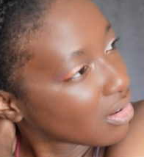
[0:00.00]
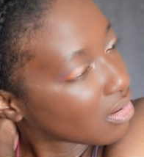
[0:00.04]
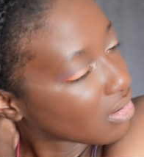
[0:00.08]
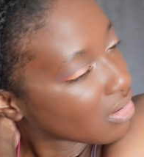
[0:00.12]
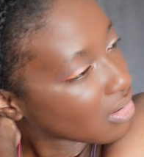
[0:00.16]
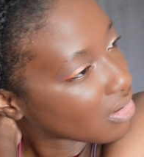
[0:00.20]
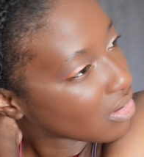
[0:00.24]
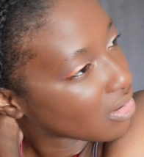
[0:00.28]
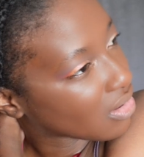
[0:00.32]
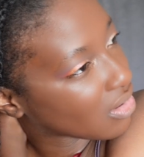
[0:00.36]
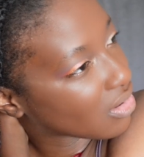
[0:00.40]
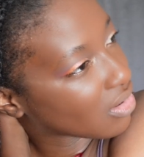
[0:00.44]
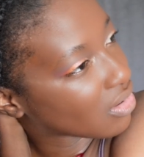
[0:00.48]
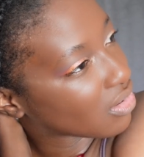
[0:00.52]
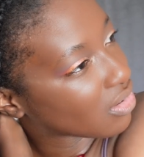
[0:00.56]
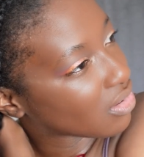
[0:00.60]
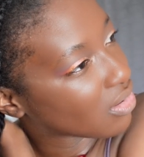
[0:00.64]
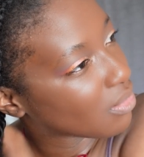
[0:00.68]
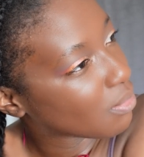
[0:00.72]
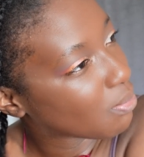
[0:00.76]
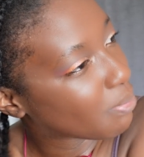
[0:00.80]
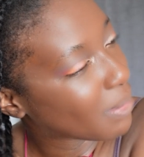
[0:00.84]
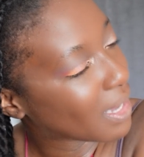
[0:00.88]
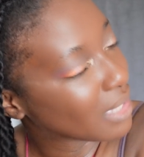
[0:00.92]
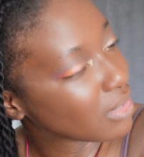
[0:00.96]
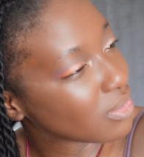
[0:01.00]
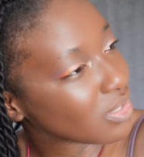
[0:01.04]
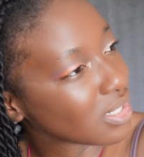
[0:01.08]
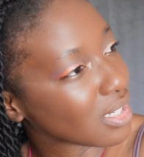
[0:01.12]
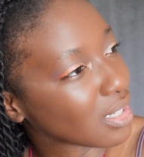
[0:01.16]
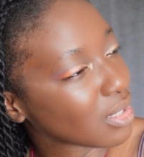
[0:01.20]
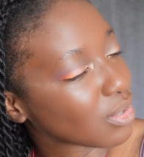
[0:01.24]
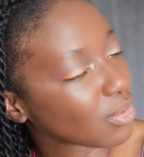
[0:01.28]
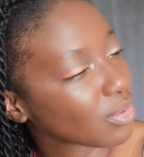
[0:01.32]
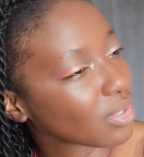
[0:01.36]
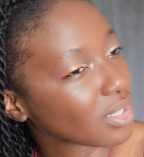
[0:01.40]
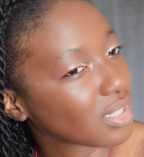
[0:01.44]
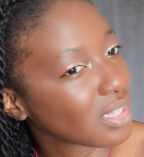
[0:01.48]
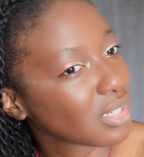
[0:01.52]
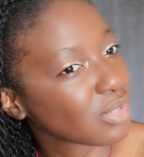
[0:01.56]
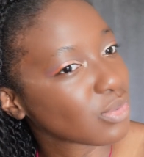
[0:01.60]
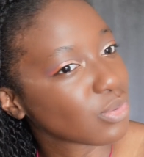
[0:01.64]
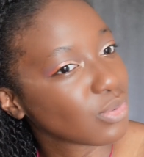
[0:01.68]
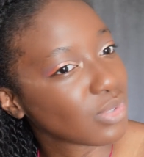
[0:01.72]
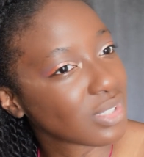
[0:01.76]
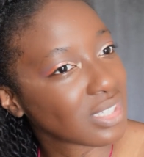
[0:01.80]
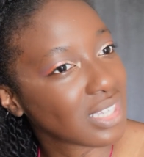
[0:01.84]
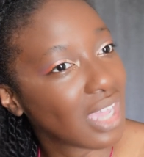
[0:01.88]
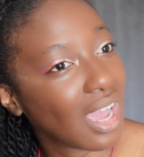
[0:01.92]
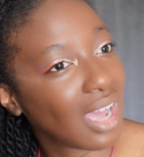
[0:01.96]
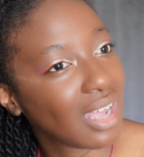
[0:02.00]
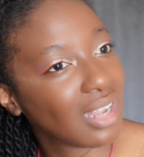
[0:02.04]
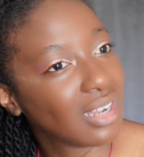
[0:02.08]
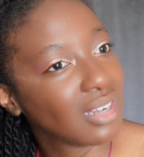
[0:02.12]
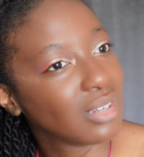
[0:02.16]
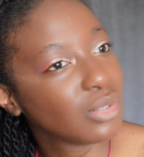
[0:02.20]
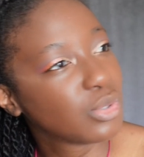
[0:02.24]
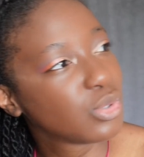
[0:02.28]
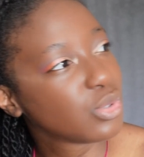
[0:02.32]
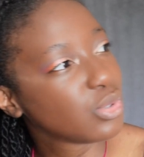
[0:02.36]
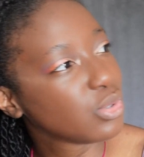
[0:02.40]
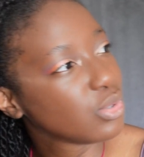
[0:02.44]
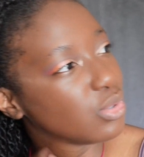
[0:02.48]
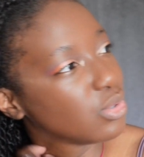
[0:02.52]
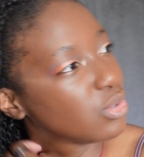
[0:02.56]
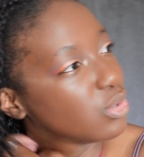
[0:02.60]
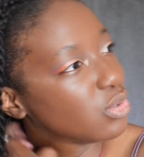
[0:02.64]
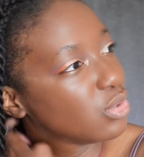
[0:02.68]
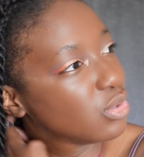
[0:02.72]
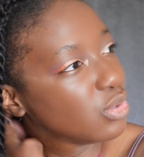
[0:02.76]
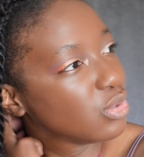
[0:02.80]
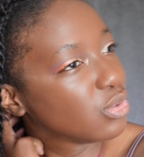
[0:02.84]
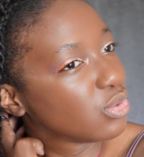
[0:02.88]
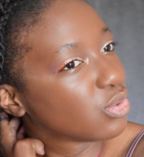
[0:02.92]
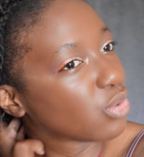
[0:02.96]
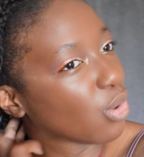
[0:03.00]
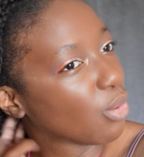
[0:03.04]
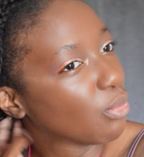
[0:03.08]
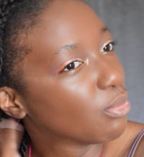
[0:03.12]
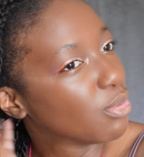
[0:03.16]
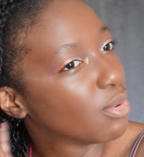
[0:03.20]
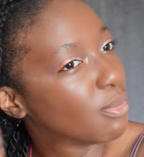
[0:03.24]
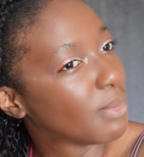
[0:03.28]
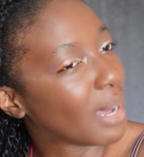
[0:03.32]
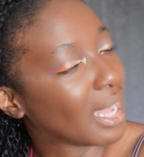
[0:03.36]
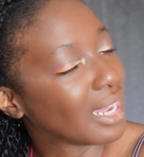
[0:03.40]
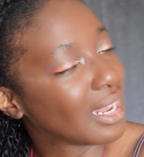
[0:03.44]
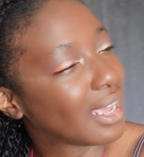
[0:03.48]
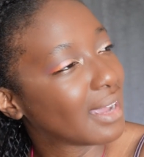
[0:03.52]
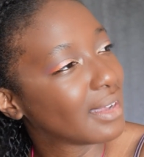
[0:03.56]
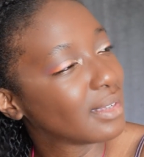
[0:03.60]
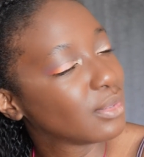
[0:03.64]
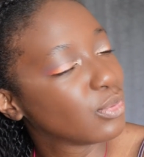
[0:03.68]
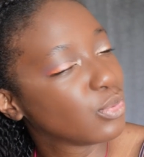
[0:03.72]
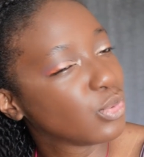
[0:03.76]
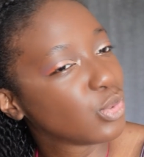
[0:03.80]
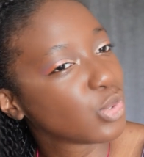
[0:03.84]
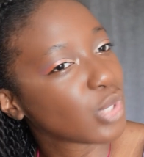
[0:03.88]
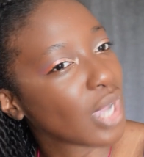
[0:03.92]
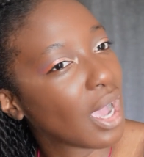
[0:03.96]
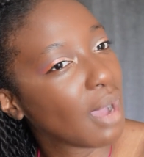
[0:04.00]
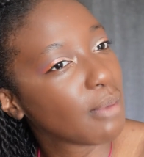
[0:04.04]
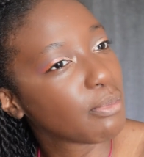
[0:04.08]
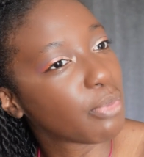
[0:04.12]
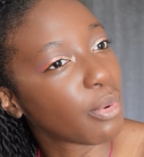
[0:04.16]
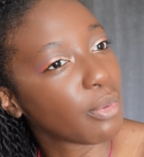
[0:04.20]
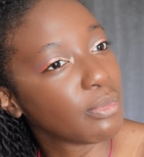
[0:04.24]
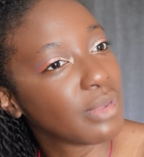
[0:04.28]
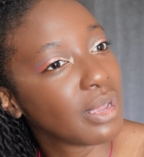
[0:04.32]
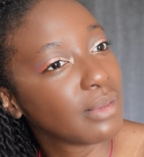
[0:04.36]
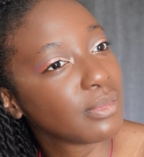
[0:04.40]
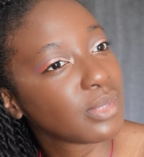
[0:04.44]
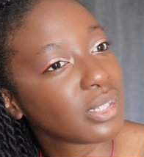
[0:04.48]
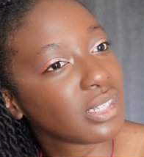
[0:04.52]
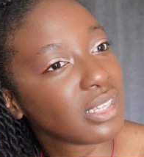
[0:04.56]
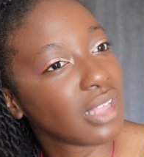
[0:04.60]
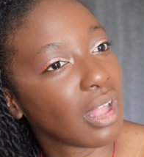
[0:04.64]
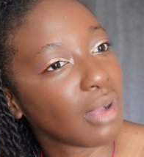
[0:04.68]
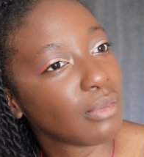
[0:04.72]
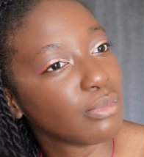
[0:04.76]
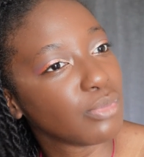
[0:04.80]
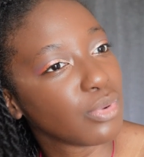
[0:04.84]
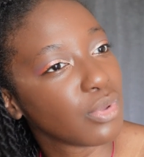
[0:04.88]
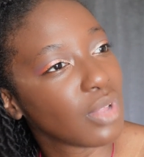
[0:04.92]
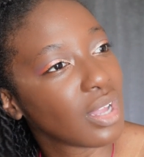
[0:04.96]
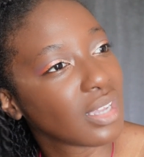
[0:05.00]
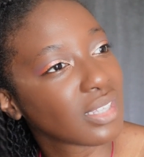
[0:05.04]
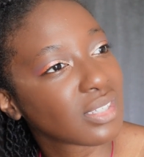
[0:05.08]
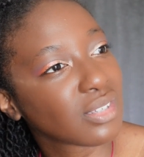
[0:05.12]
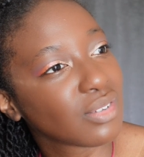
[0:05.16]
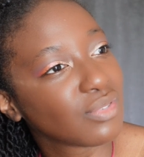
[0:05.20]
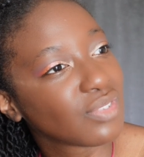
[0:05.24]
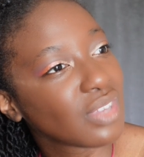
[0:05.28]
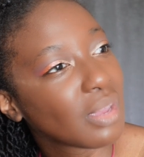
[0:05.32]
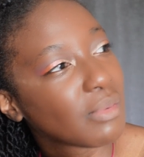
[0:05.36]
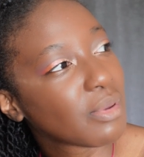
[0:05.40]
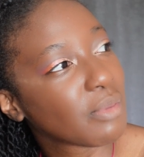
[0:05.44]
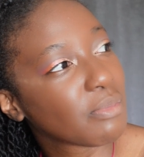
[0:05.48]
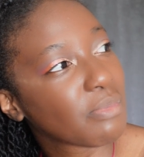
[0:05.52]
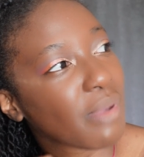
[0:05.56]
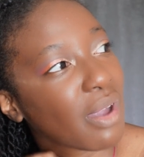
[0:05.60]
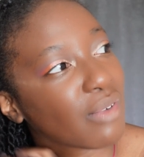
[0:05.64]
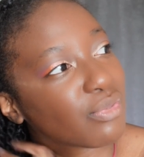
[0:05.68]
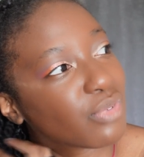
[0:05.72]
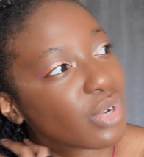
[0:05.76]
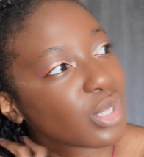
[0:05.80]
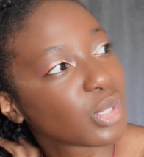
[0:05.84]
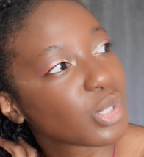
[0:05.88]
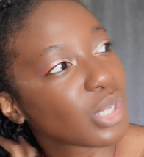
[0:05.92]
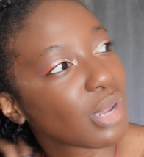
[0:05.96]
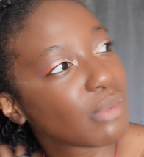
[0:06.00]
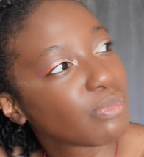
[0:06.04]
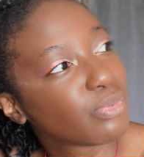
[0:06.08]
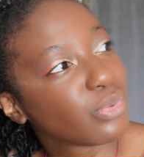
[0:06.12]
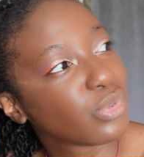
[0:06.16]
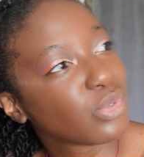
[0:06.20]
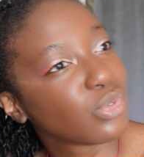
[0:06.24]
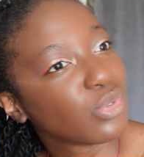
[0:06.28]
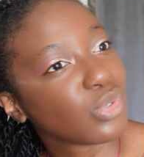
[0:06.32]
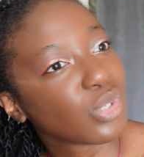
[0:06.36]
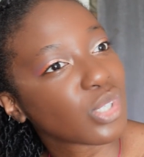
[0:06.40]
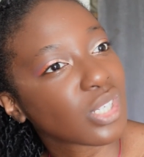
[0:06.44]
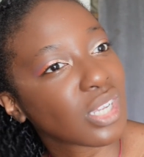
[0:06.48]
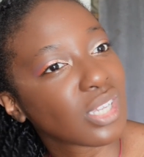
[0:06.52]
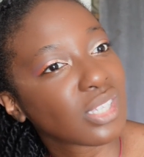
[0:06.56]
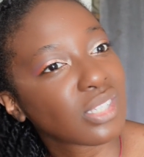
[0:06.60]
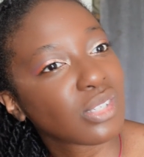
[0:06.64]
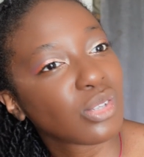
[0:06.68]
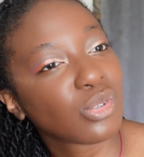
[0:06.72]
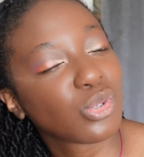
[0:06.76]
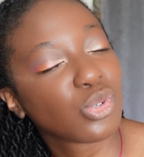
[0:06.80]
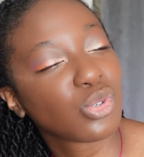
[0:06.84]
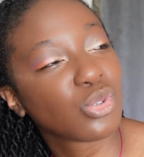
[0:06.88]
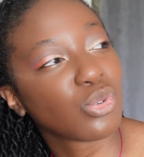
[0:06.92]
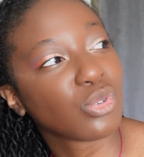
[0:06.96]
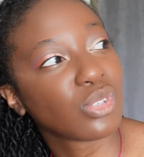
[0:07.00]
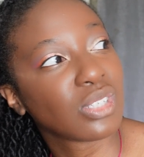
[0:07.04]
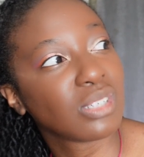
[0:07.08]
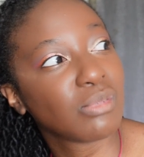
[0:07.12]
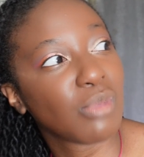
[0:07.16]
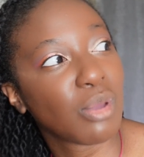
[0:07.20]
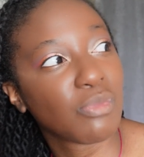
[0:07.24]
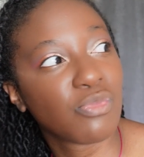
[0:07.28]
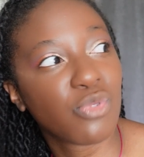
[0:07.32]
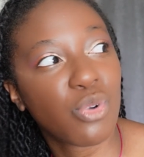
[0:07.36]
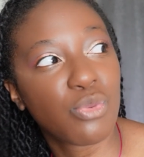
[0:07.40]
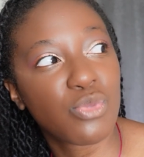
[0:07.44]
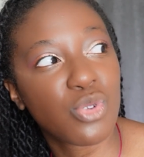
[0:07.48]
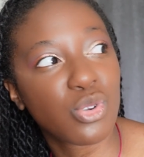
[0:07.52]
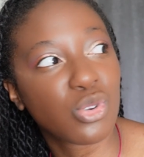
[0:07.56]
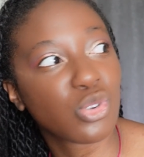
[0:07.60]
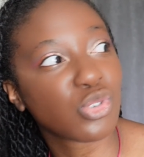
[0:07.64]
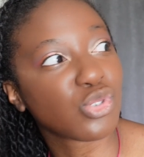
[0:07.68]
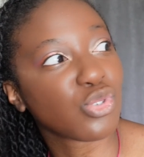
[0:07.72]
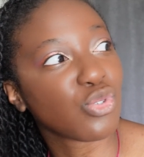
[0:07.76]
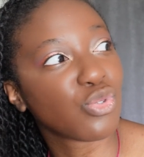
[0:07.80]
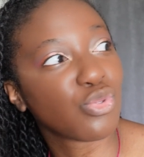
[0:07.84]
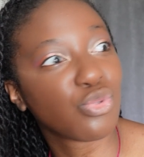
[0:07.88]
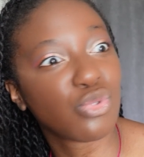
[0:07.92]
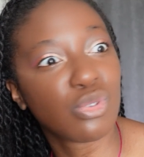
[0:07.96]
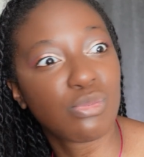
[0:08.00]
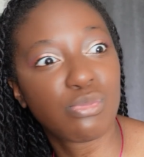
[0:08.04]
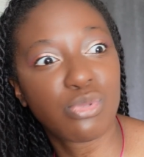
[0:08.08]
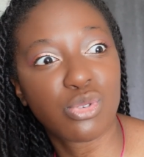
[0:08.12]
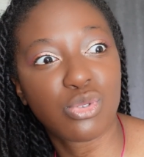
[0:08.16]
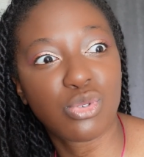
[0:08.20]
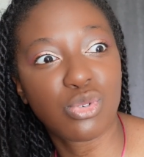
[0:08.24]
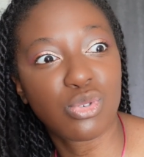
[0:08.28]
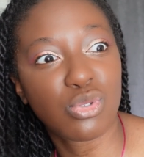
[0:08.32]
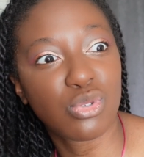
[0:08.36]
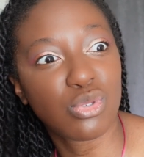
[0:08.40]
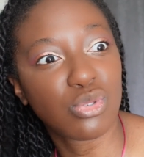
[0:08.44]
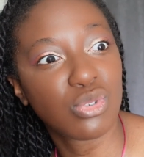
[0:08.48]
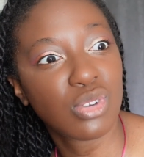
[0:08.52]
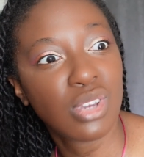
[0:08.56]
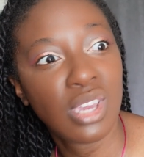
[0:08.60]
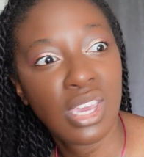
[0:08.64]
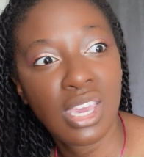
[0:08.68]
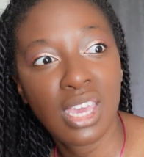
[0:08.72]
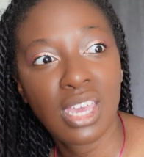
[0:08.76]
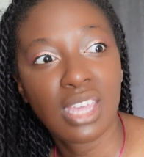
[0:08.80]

Euh, pas de sécurité sociale, tu tombes malade ou tu as un problème si l'ambulance vient même parfois, tu as plus de chance, tu te dis même vaut mieux que je fuis plutôt que